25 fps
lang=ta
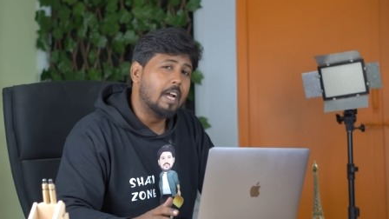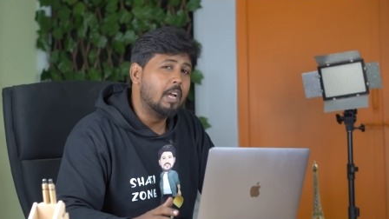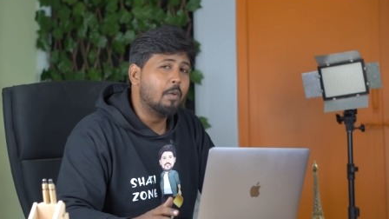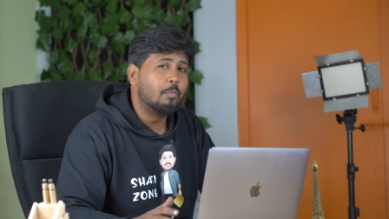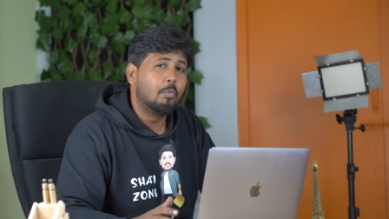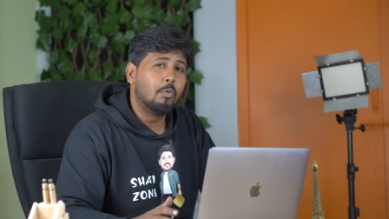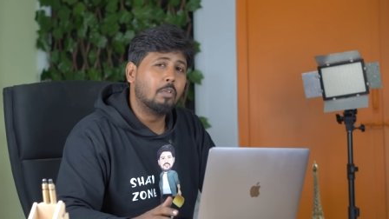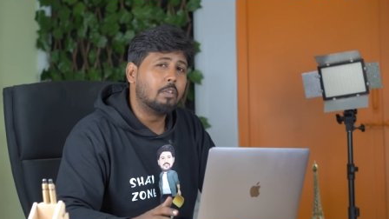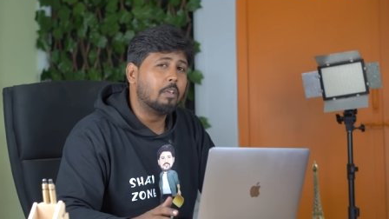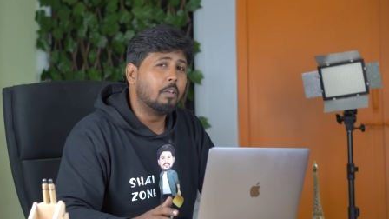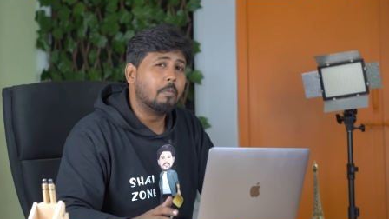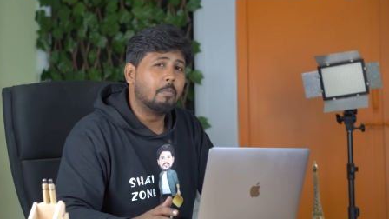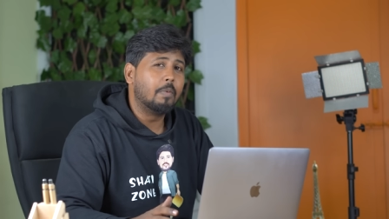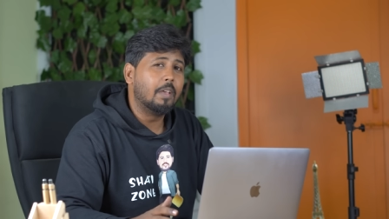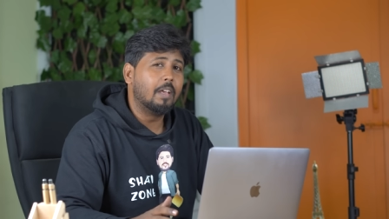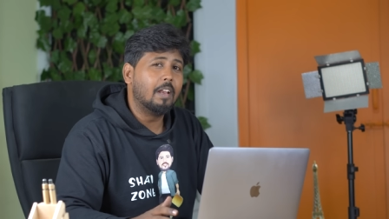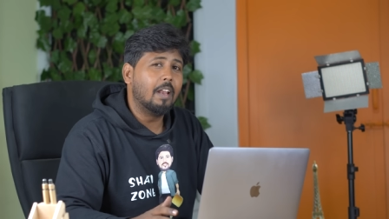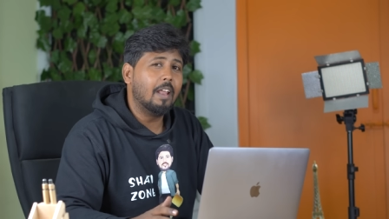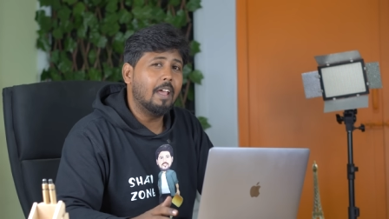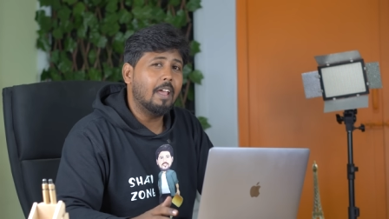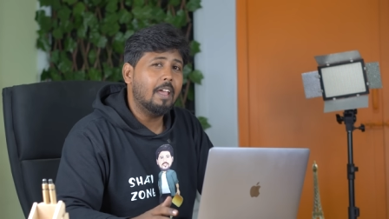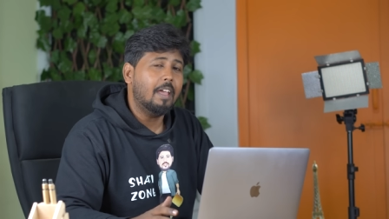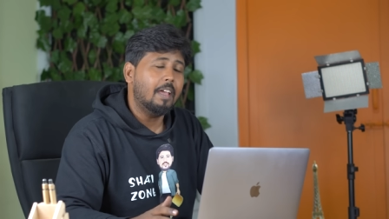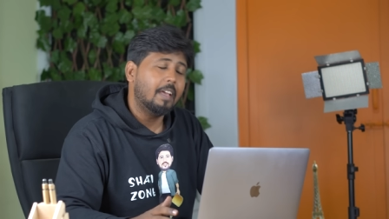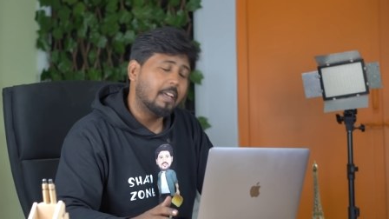
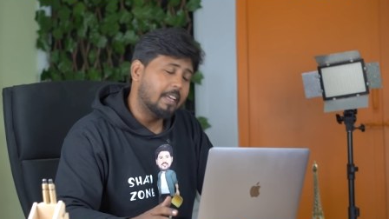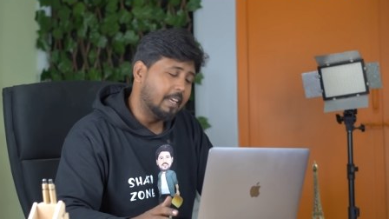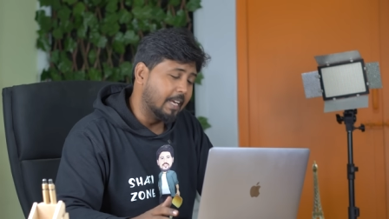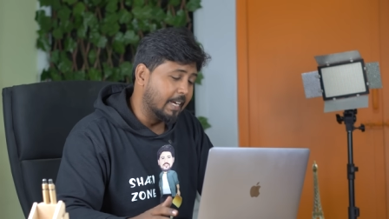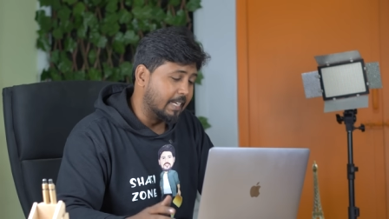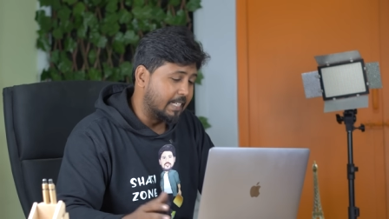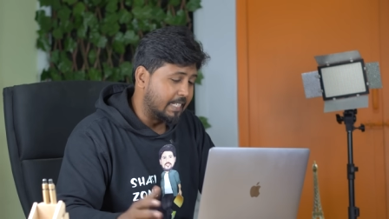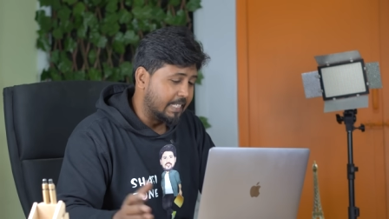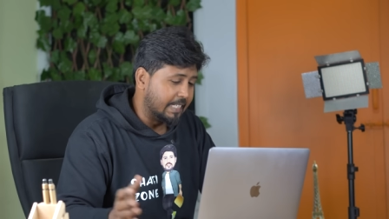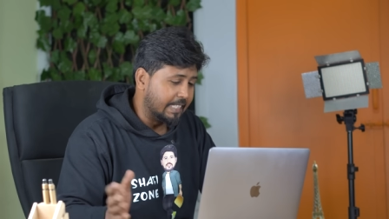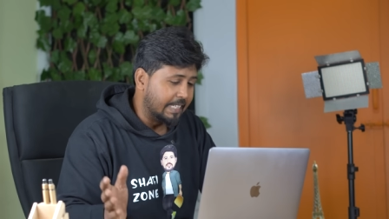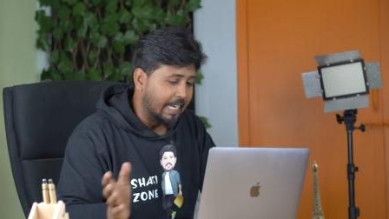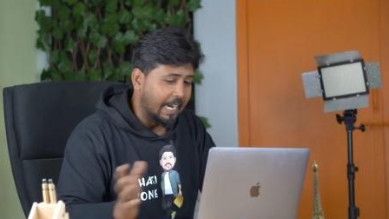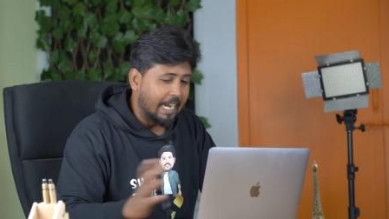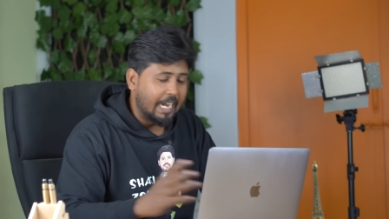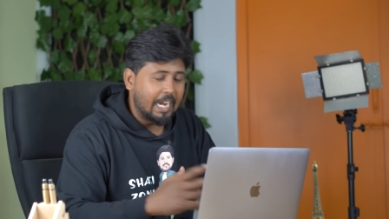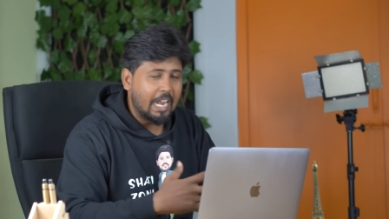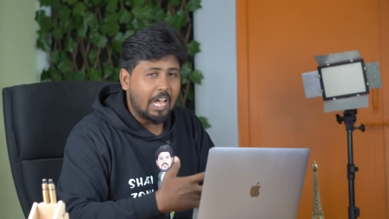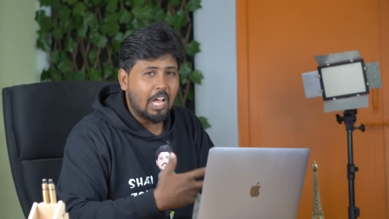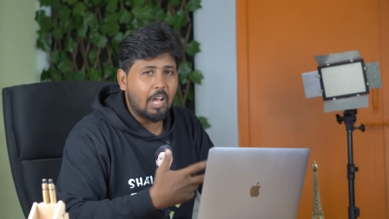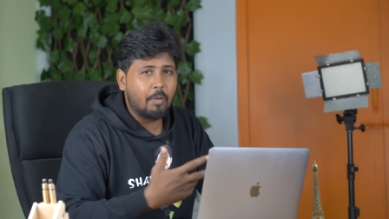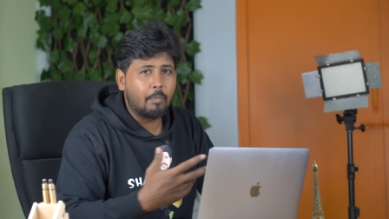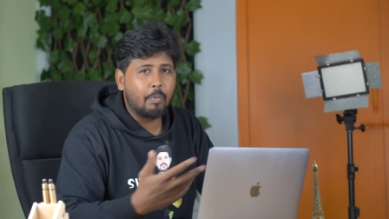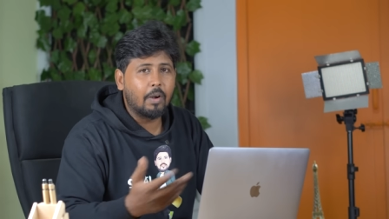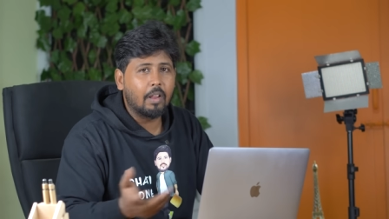கண்டுபிடிச்சிருப்பீங்களே எஸ்
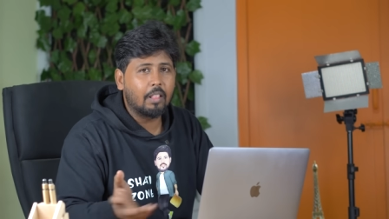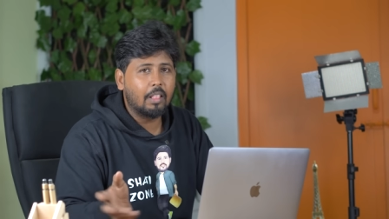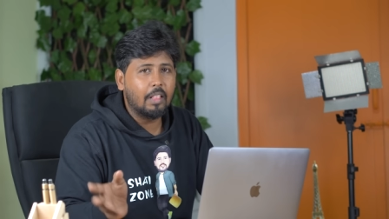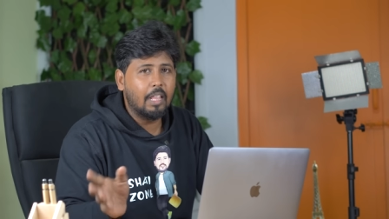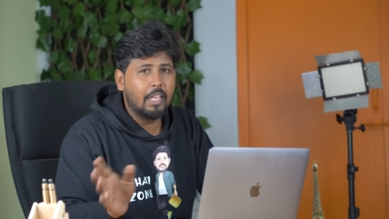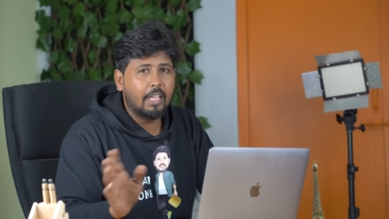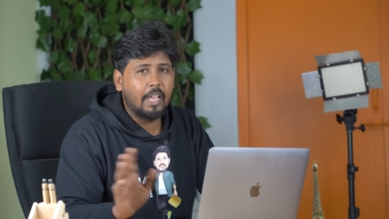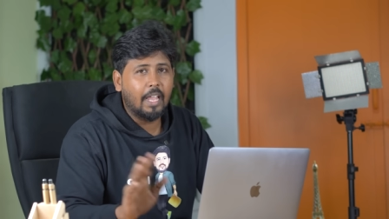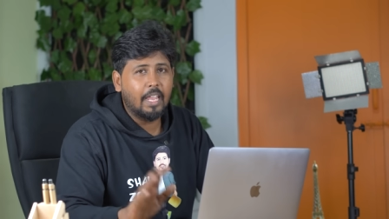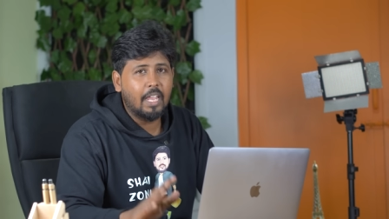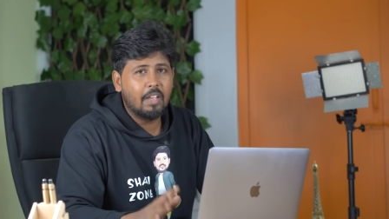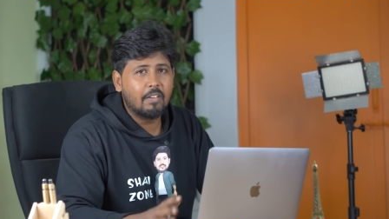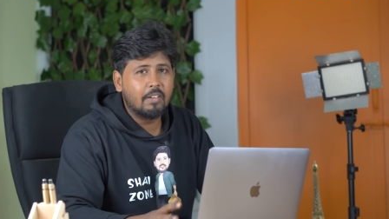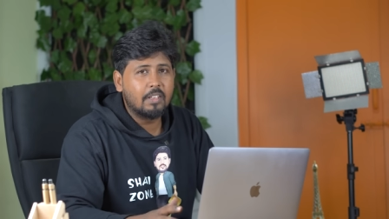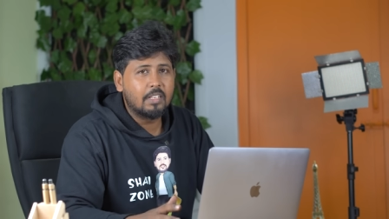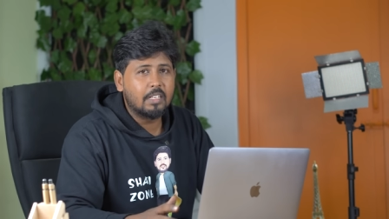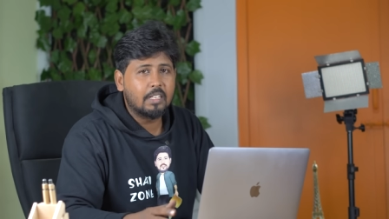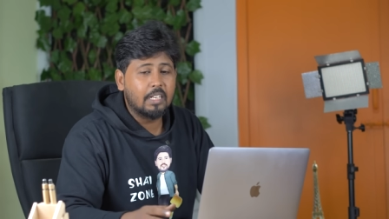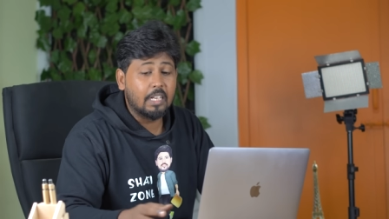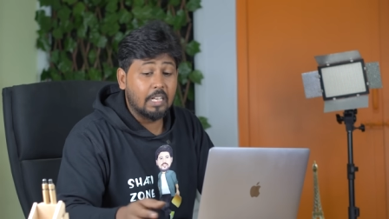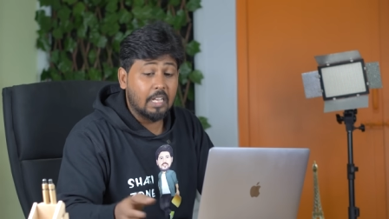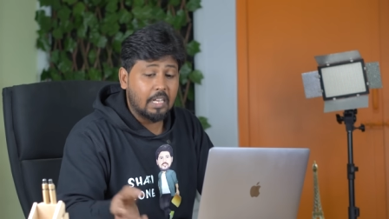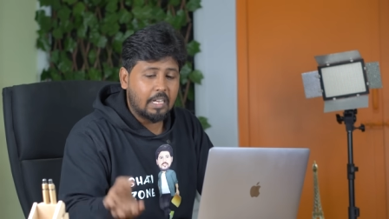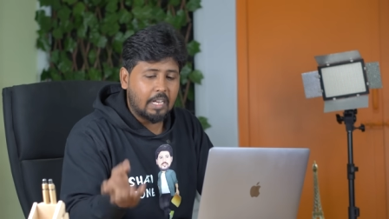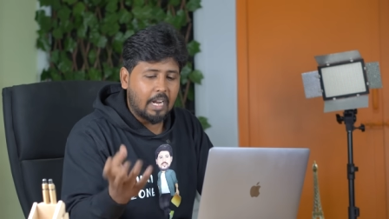எல்லா படத்துலையும் கையை
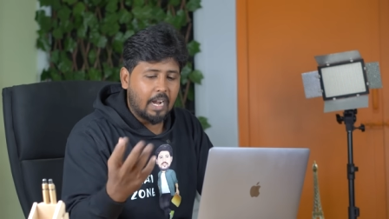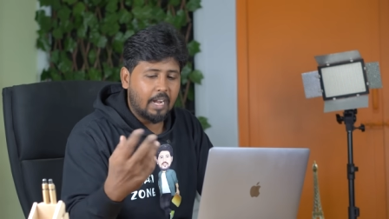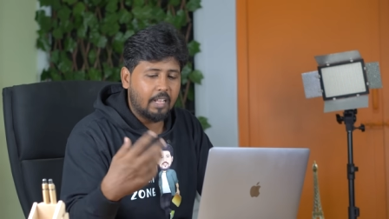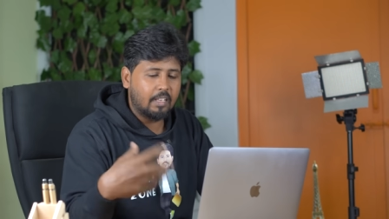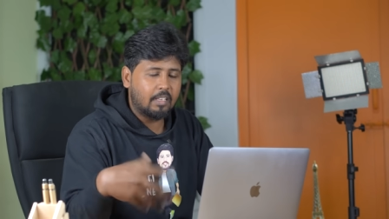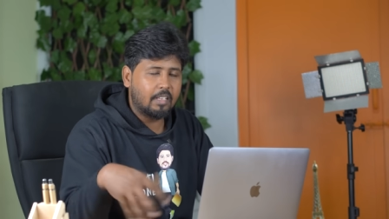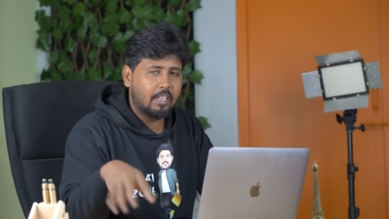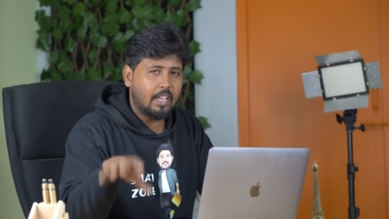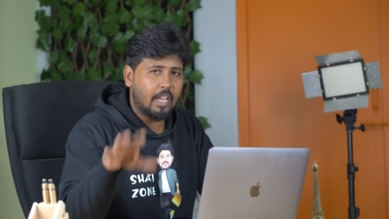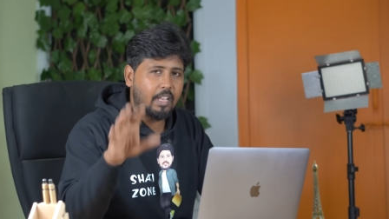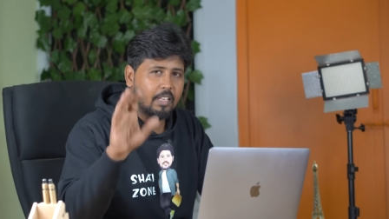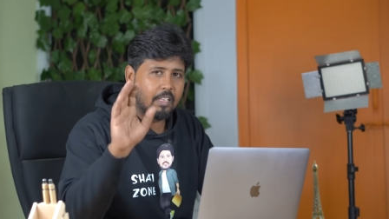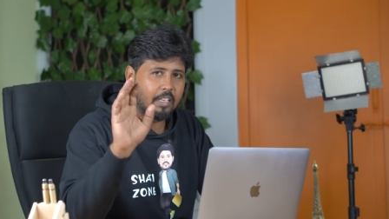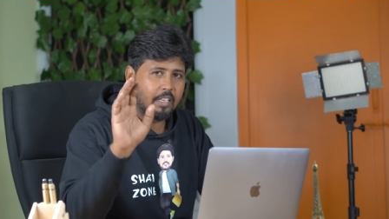வச்சுட்டு கடைசியா